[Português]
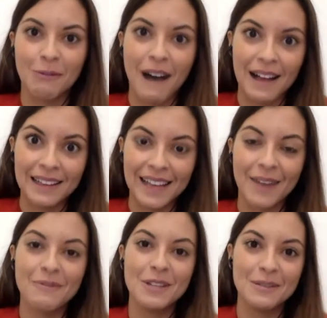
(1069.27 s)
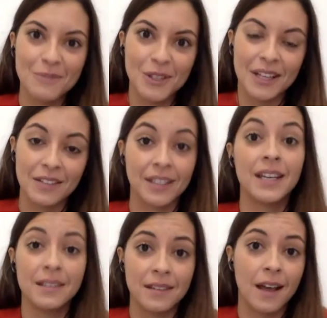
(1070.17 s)
visual é muito importante,
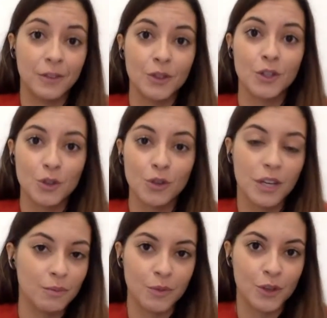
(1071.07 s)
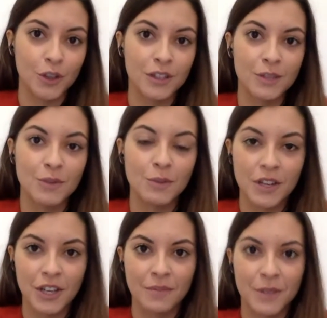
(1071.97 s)
até na altura de escolher, que depois torna-se muito
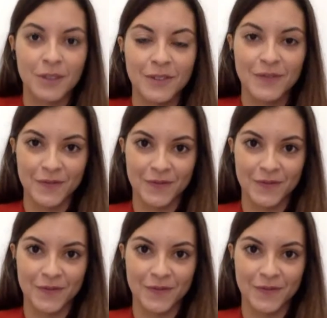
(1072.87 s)
mais rápido.